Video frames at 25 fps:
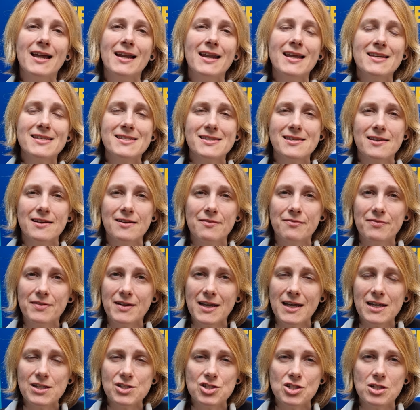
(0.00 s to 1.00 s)
all'essere
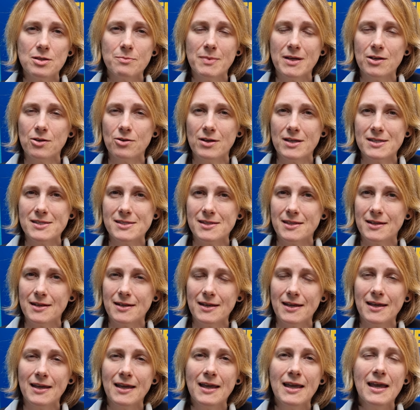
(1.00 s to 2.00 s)
fragili ma non
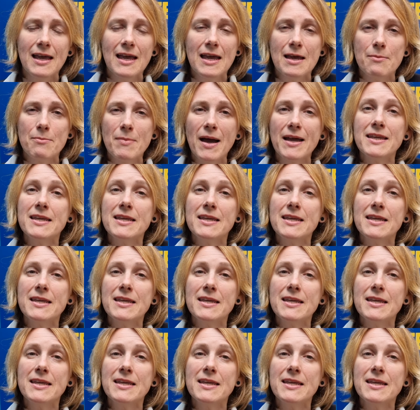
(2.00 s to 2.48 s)
essere mai